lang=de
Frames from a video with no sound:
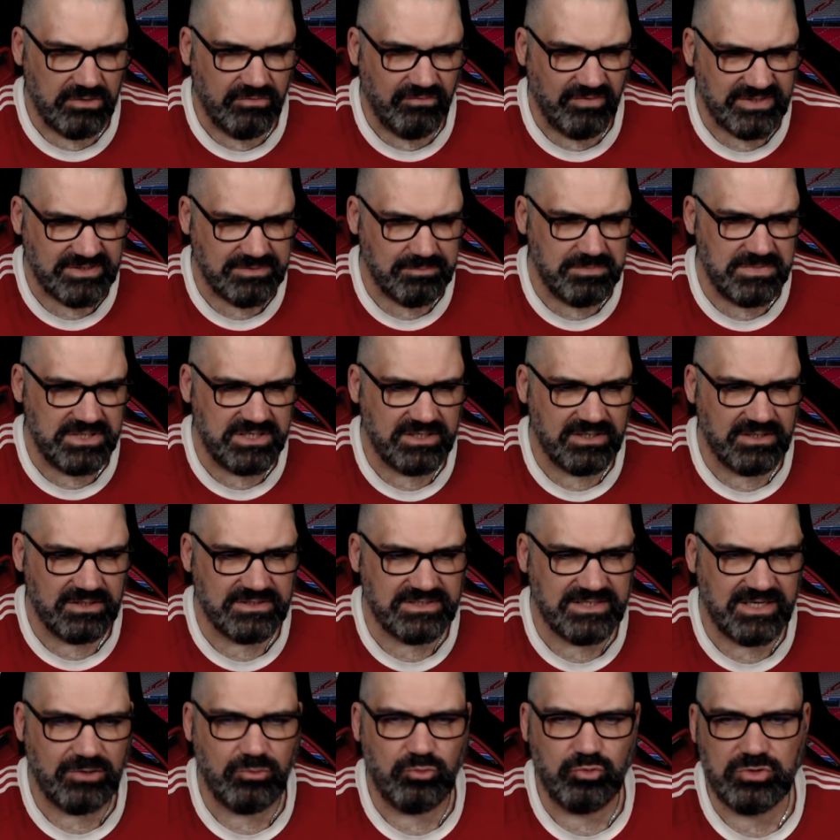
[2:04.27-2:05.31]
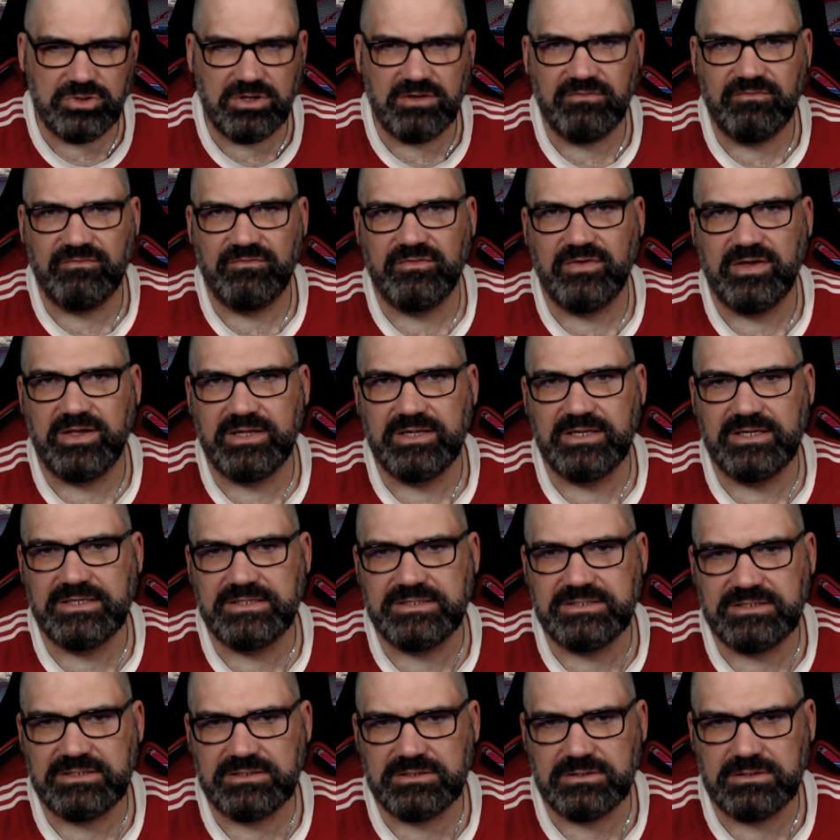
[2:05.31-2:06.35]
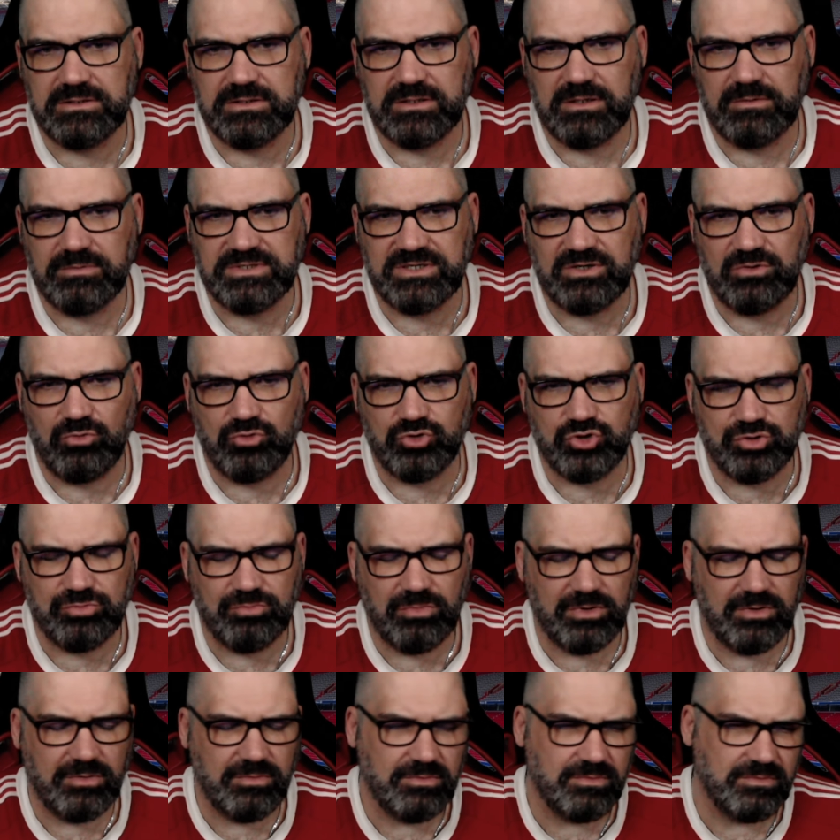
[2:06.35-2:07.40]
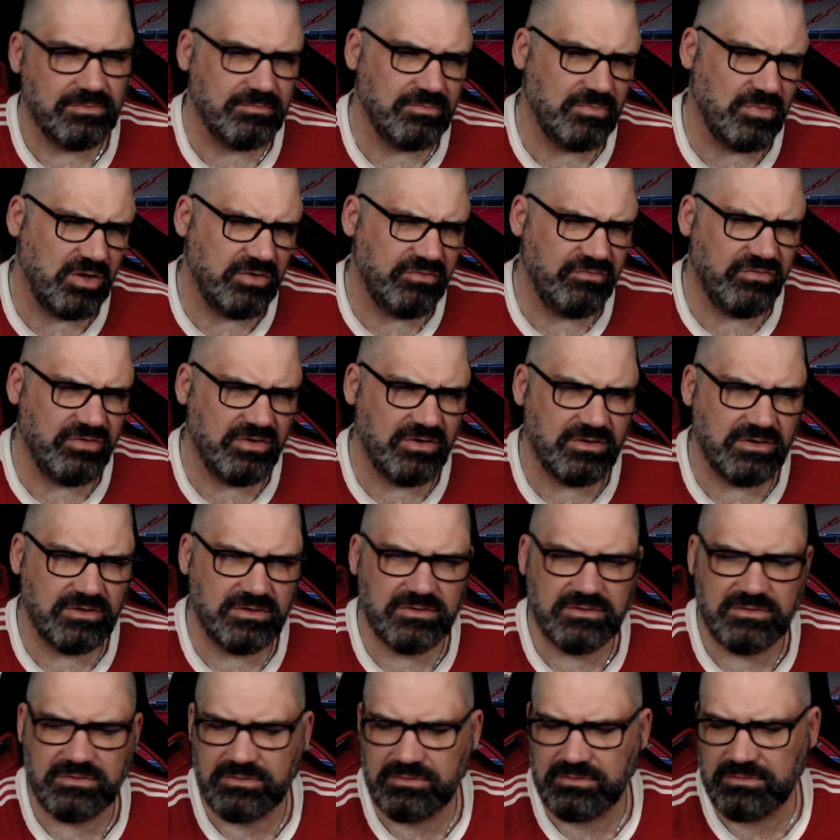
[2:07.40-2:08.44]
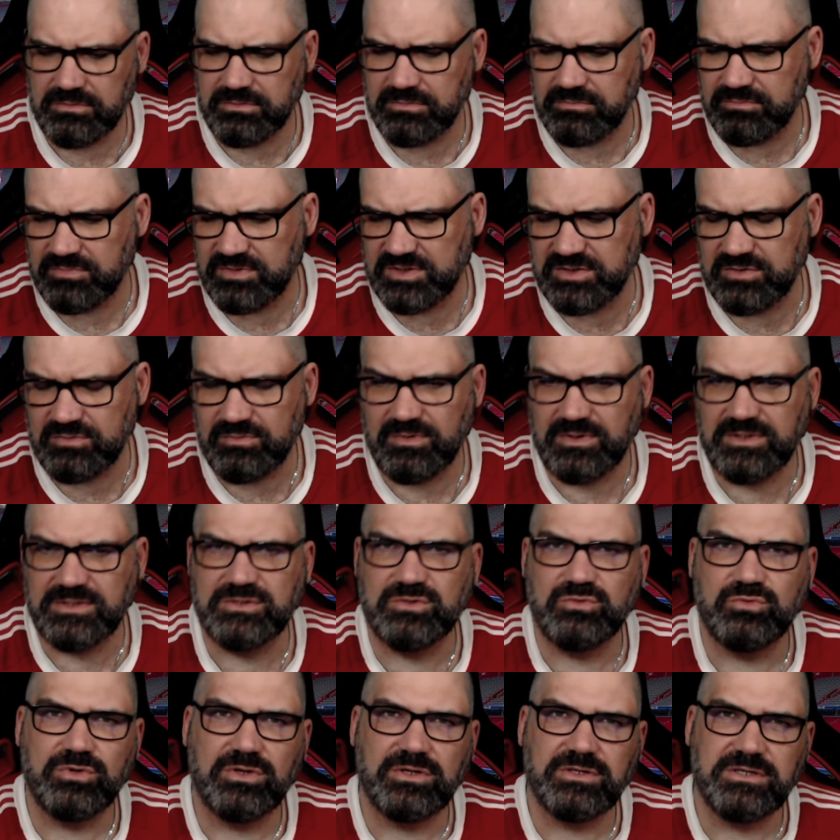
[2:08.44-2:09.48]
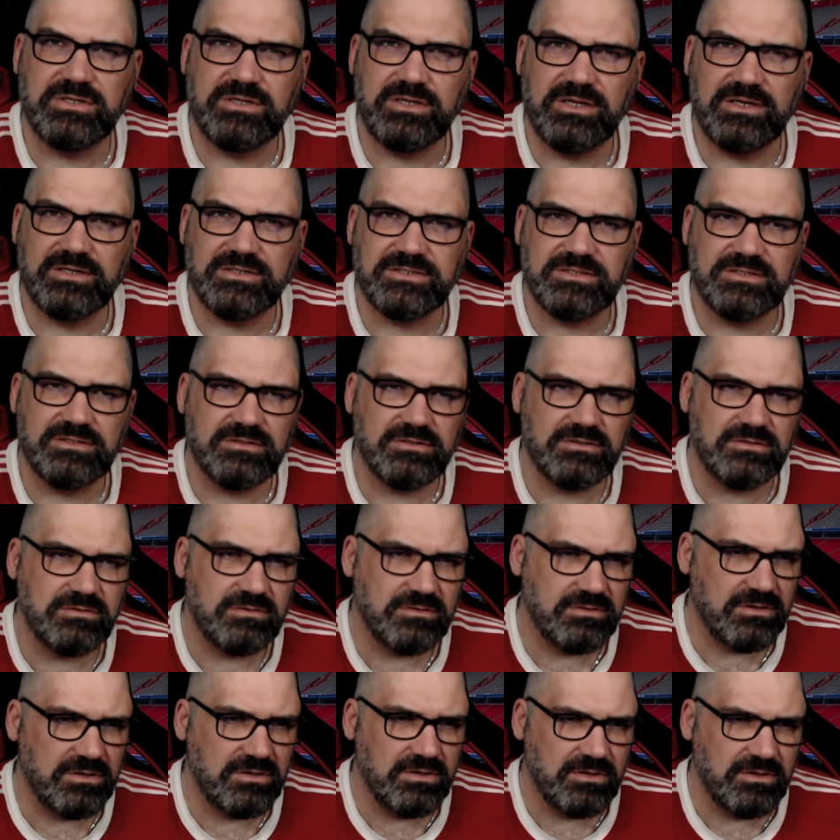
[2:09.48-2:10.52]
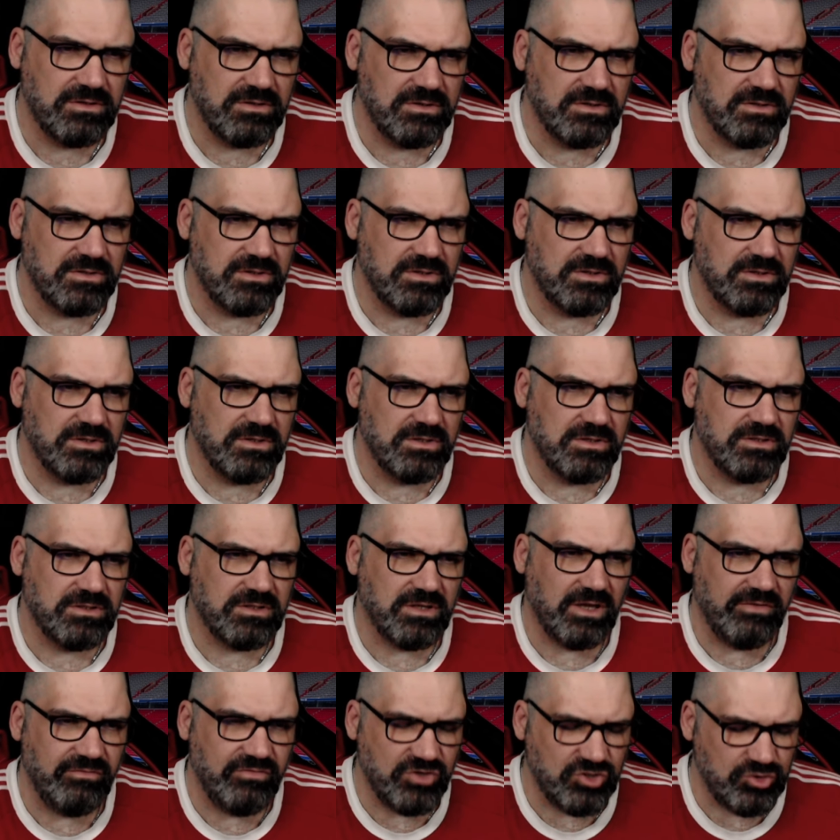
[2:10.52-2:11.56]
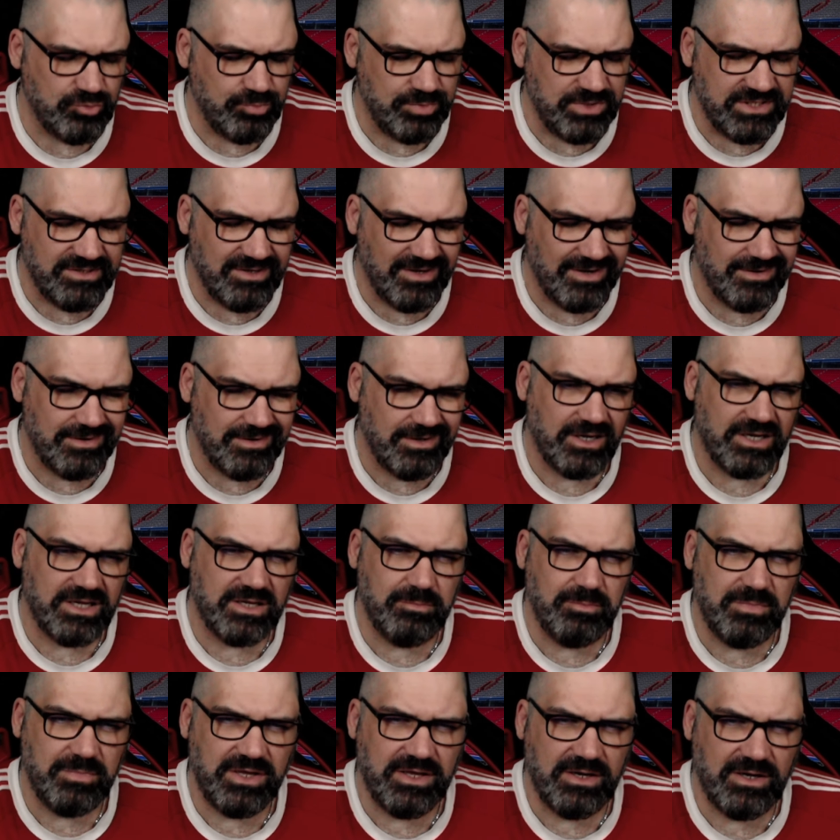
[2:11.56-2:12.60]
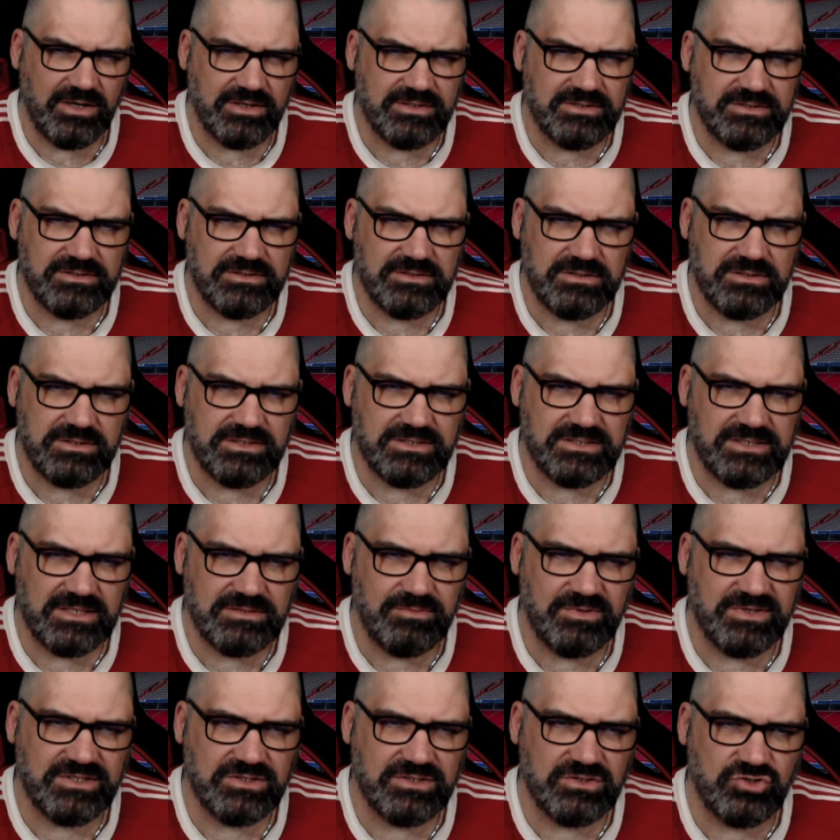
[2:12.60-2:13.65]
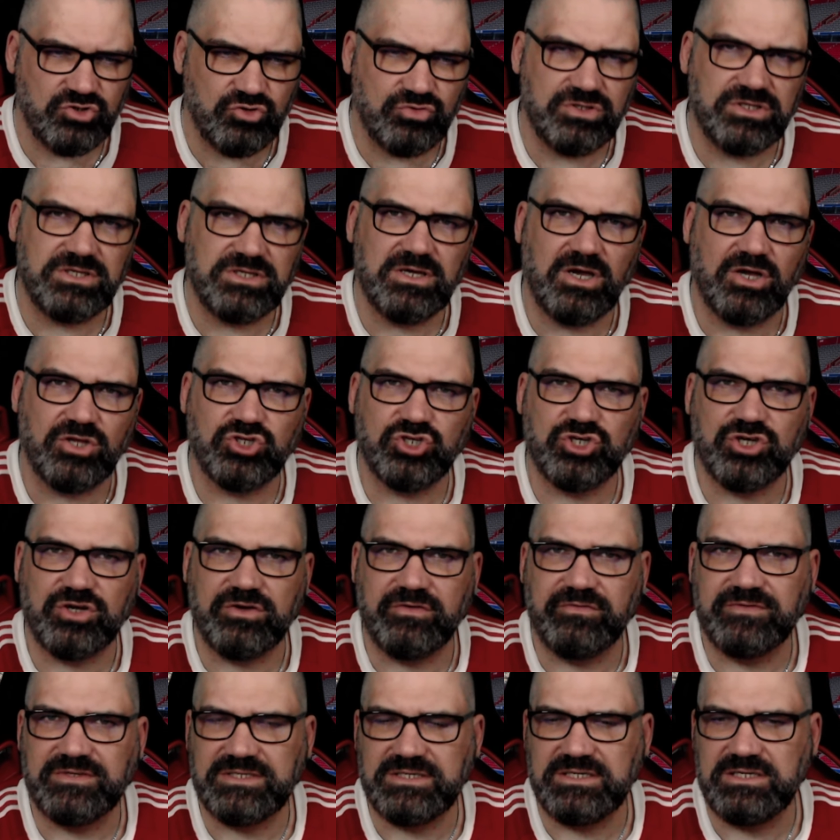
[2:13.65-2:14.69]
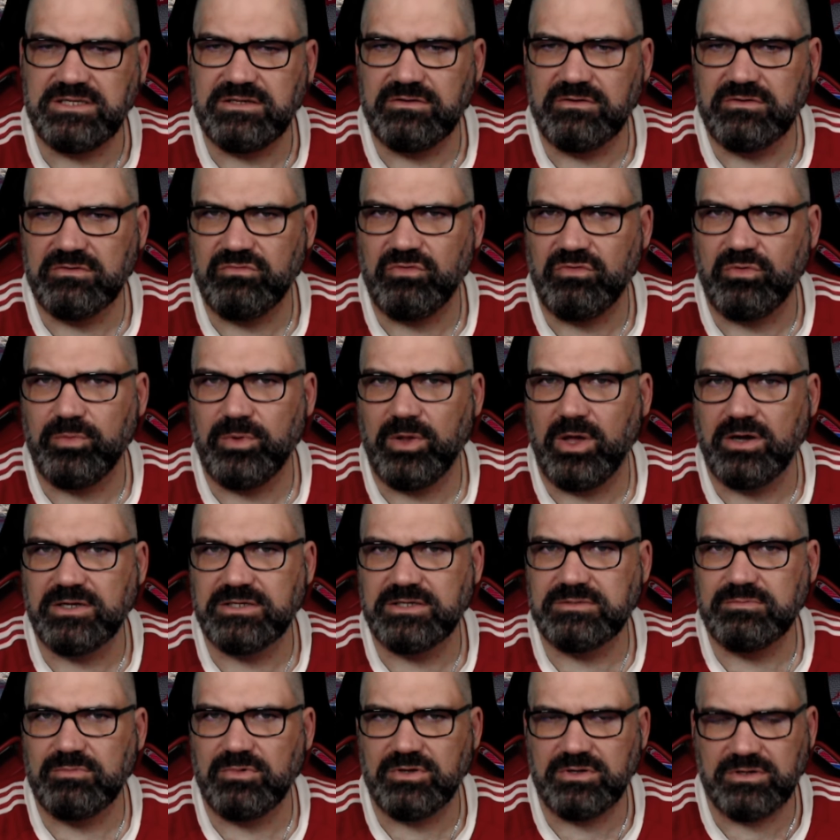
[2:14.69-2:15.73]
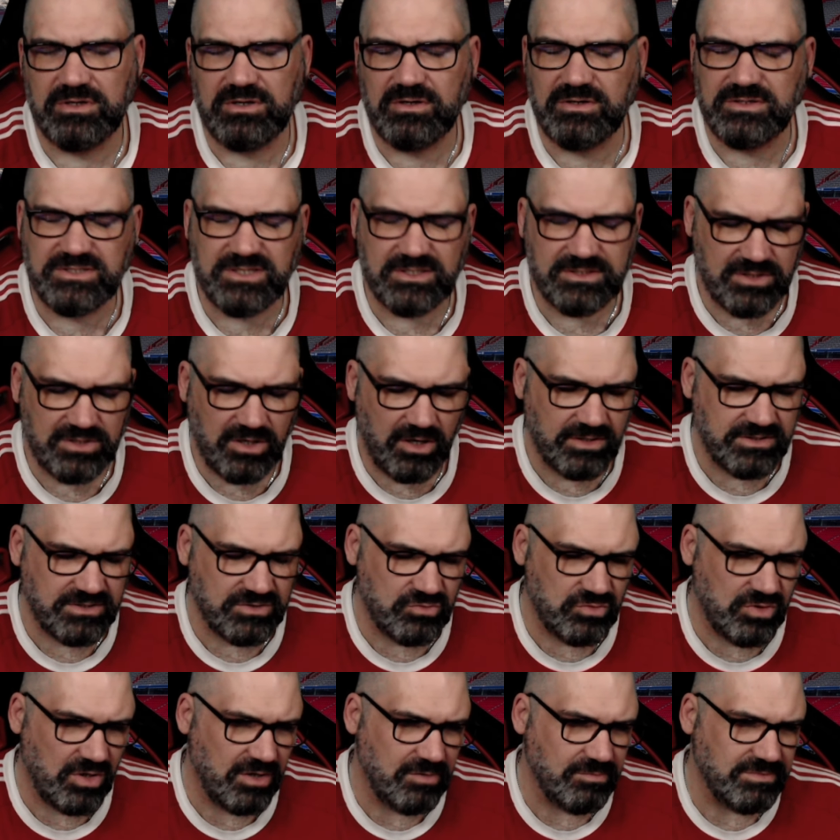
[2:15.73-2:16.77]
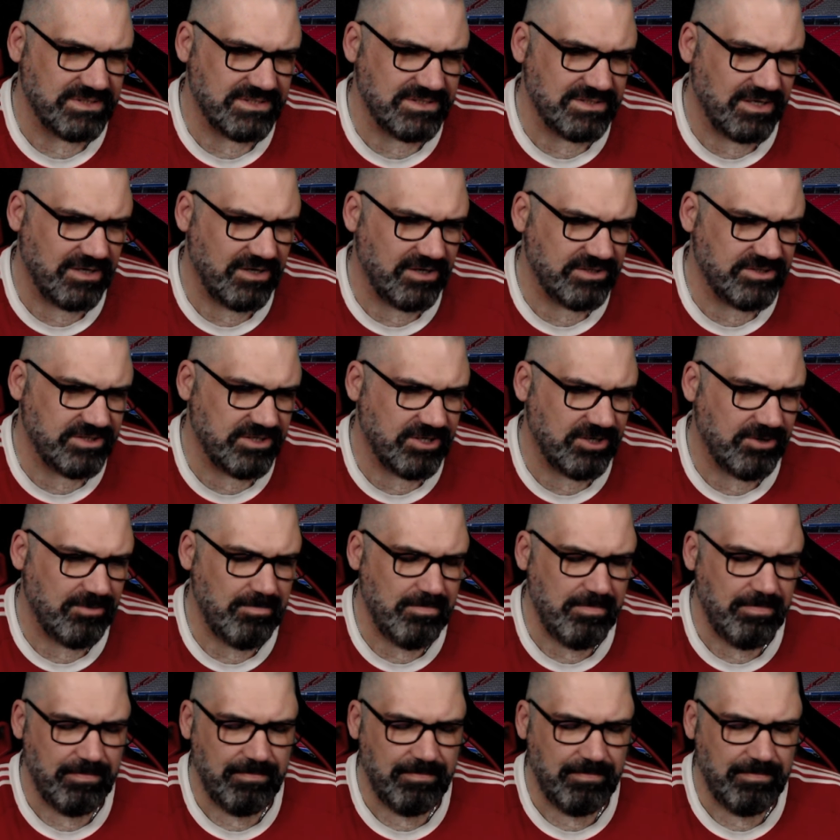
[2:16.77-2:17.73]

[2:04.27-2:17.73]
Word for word: Was mir sehr gut gefällt, äh, habe ich ja auch schon mal am Anfang, beziehungsweise so nach den ersten drei, vier Spieltagen angemerkt, ist, dass man schon die Handschrift sieht vom Nagelsmann. Ja, ist jetzt gerade so ein halbes Jahr da.